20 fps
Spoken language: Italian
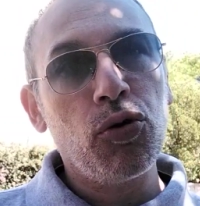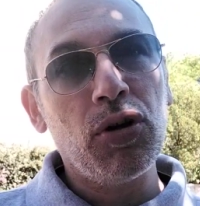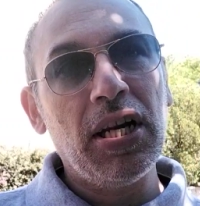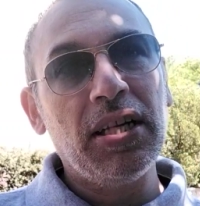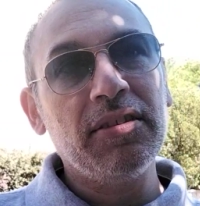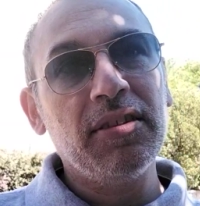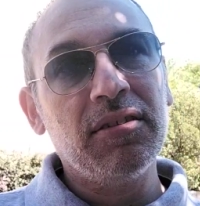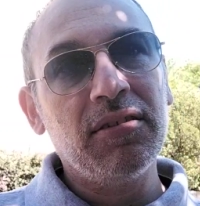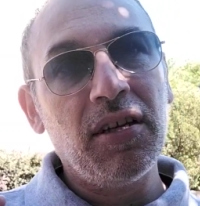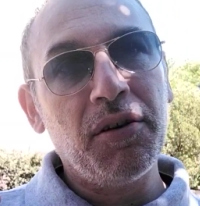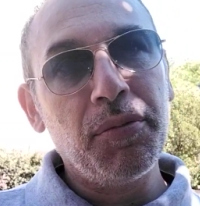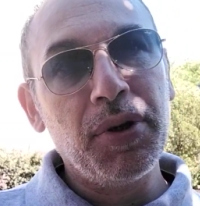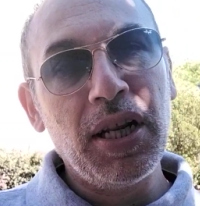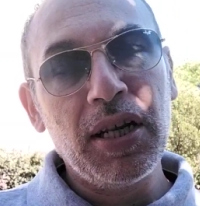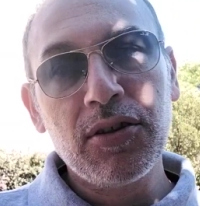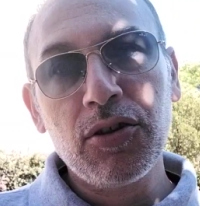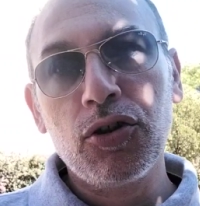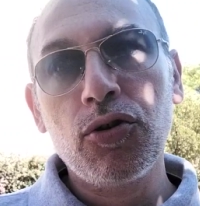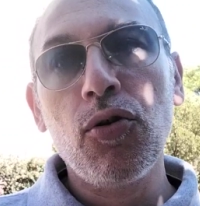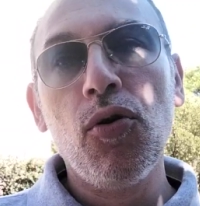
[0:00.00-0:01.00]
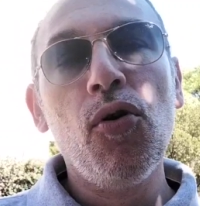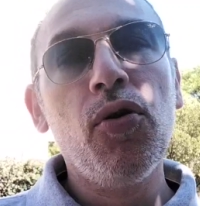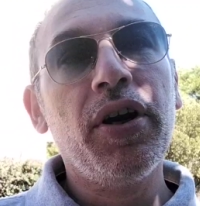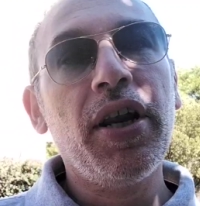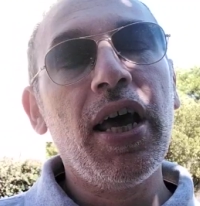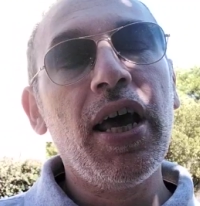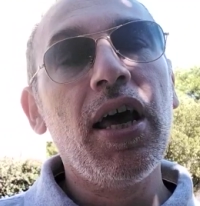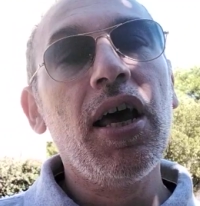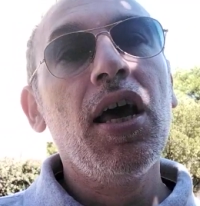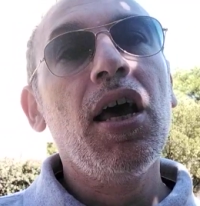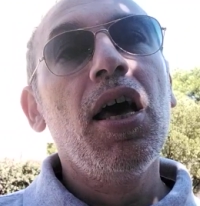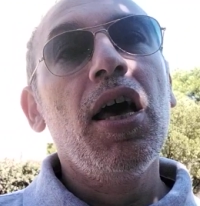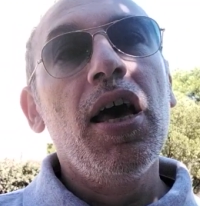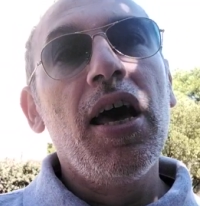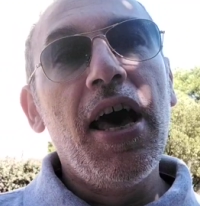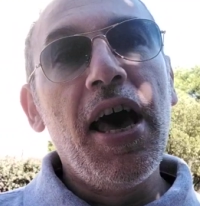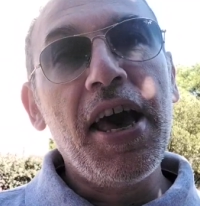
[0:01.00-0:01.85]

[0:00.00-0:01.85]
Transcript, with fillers: con la determinazione